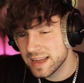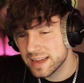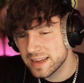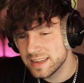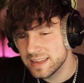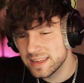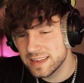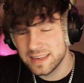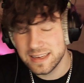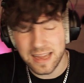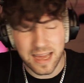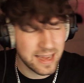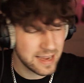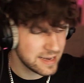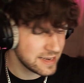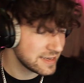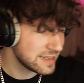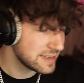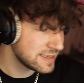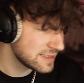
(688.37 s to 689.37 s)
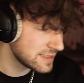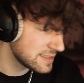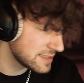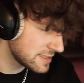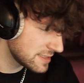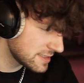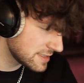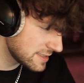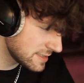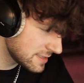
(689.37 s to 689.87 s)

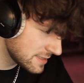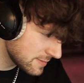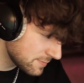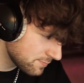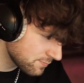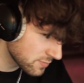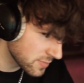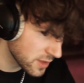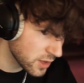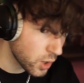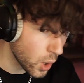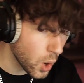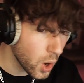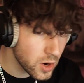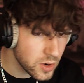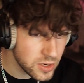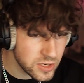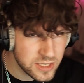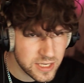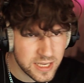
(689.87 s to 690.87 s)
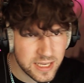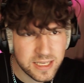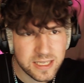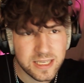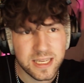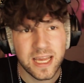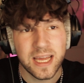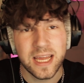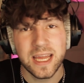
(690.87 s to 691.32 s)
dein ähm, Content